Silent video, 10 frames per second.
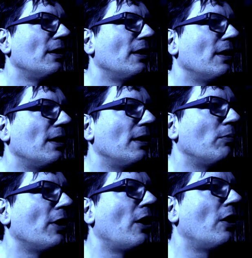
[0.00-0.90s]
Eh,
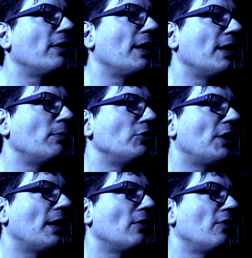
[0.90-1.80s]
buonanotte cane
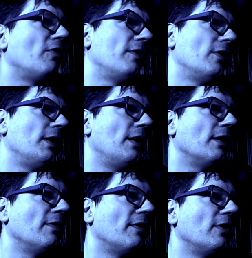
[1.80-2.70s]
bugiardo, adesso vado anch'io, andiamo vado